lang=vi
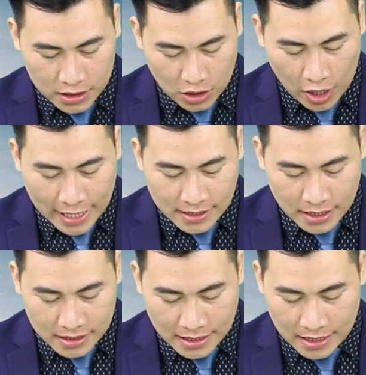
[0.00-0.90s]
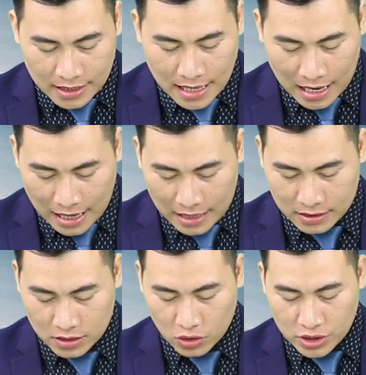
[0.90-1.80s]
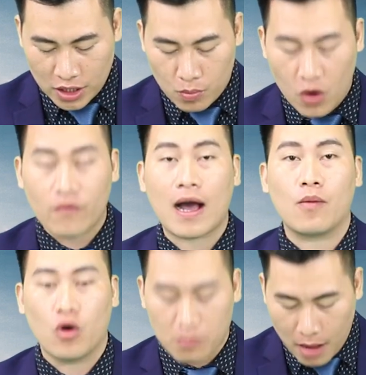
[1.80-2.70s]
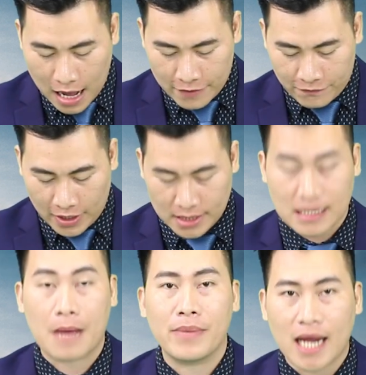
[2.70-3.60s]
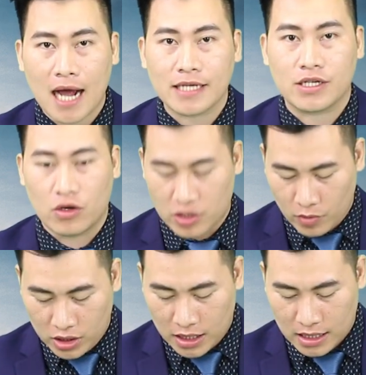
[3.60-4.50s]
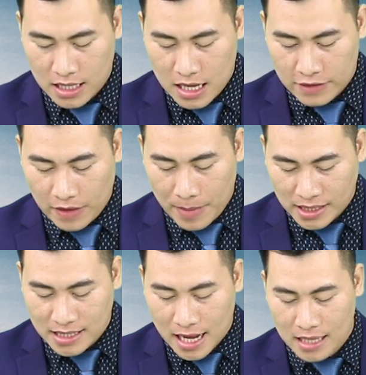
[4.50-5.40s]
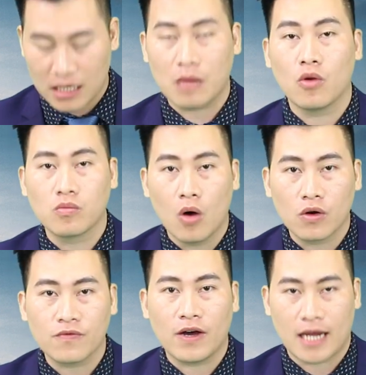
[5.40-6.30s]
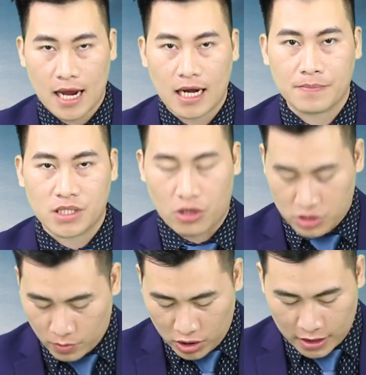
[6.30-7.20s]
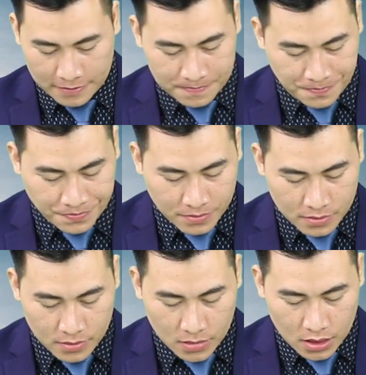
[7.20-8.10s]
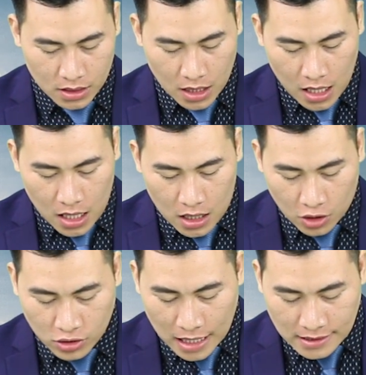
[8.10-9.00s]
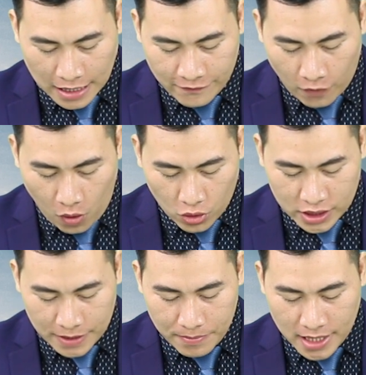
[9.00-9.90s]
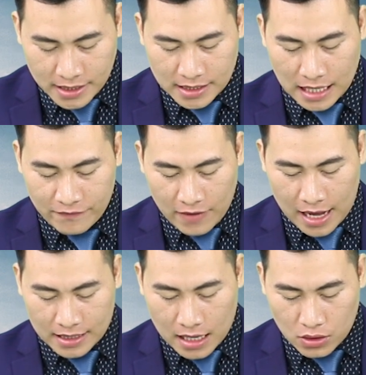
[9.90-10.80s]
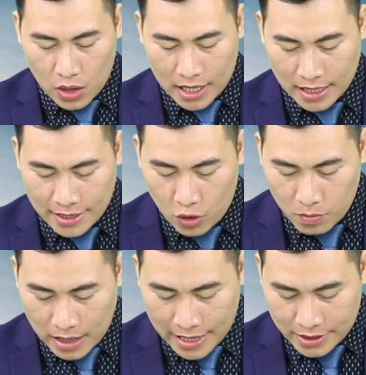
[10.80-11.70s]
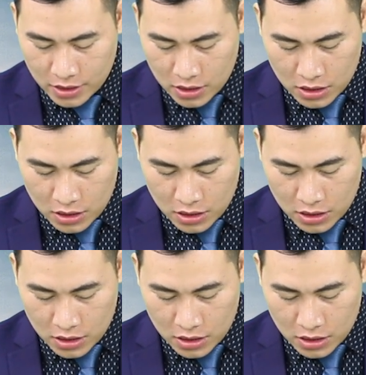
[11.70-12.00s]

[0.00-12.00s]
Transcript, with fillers: Chỉ có SJC Đà Lạt có chiều mua vào 43,82 triệu đồng trên một lượng và bán ra là 44,25 triệu đồng trên một lượng. Còn tại thành phố Hồ Chí Minh thì giá vàng các loại ngày hôm nay